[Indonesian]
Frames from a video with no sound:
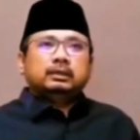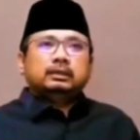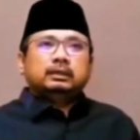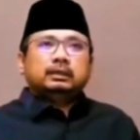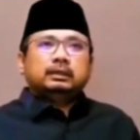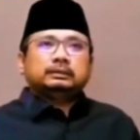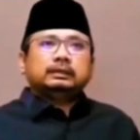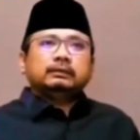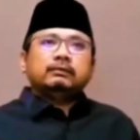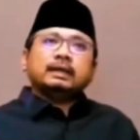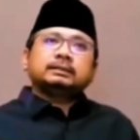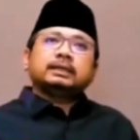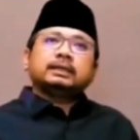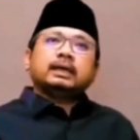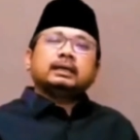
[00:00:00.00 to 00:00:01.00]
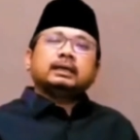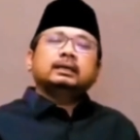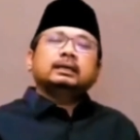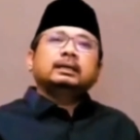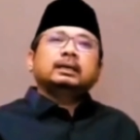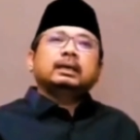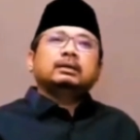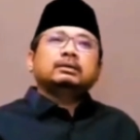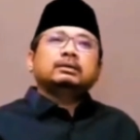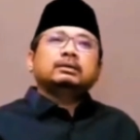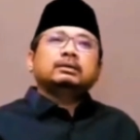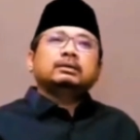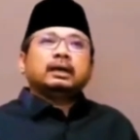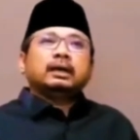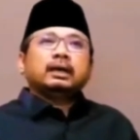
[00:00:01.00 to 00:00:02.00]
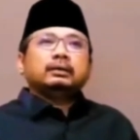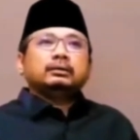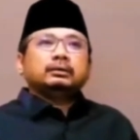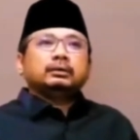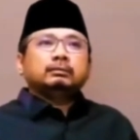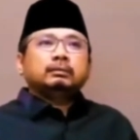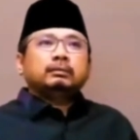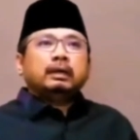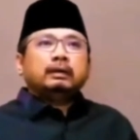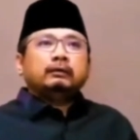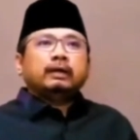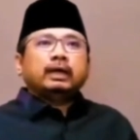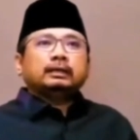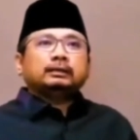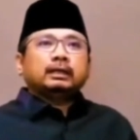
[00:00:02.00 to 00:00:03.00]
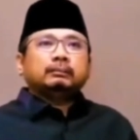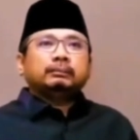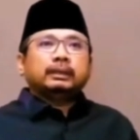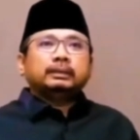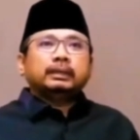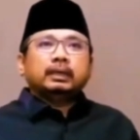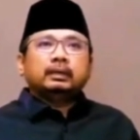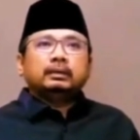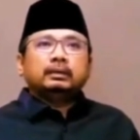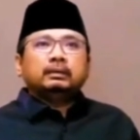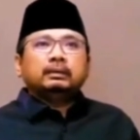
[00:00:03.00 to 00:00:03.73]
Nah, jadi wajar kalau sekarang NU itu memanfaatkan banyak